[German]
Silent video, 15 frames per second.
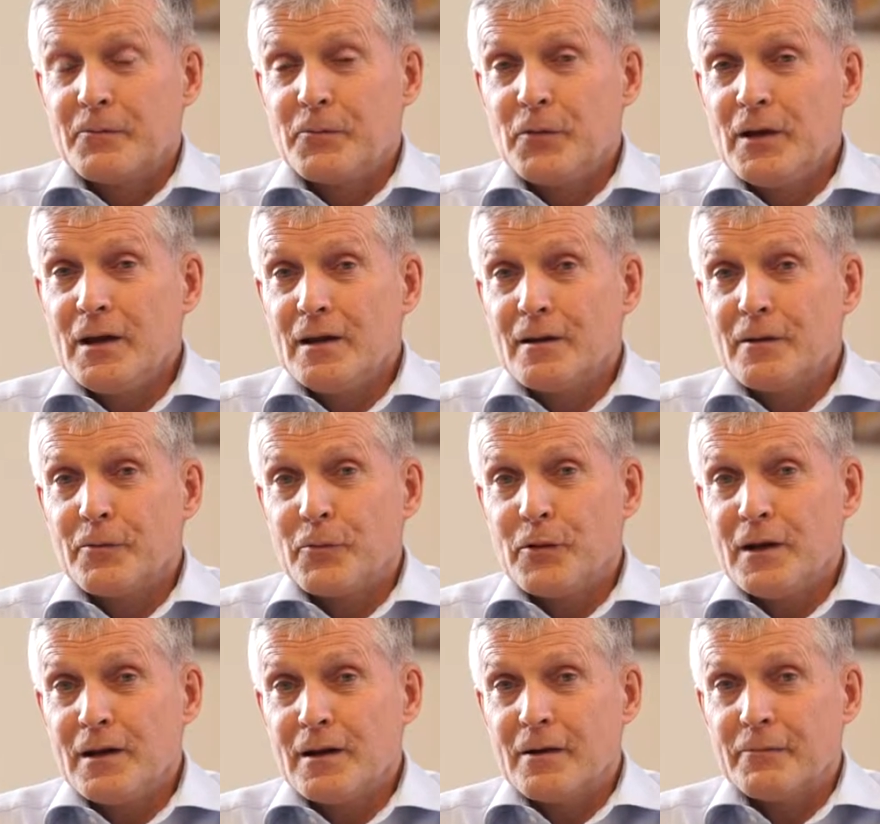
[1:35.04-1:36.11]
viele,
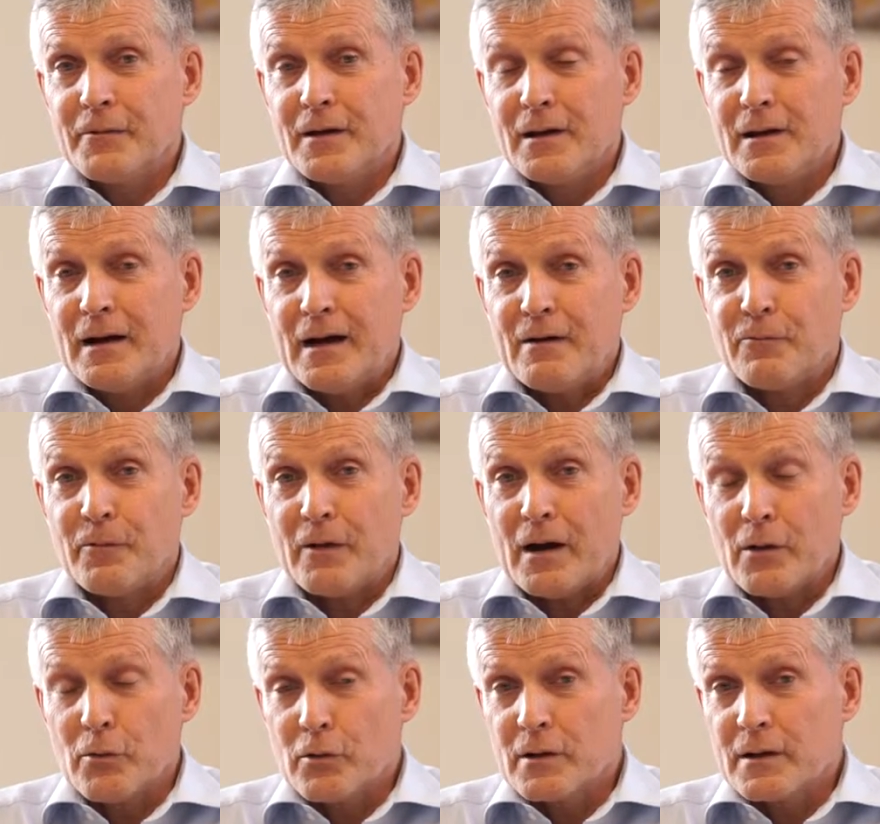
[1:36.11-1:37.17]
viele, viele
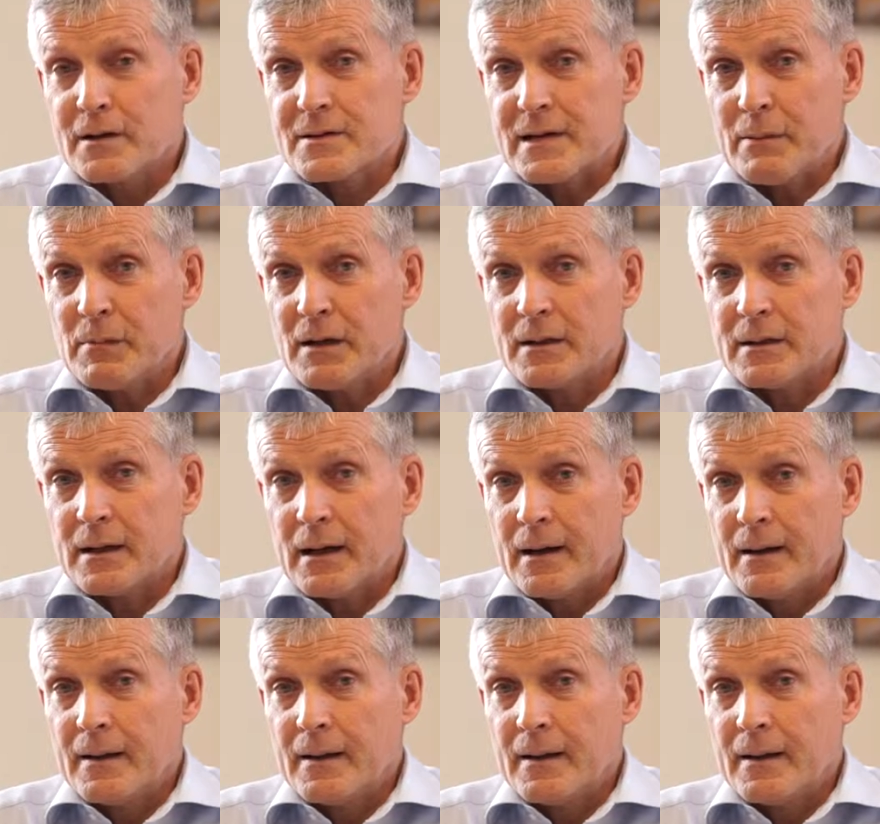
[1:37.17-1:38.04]
Erfahrungen gesammelt,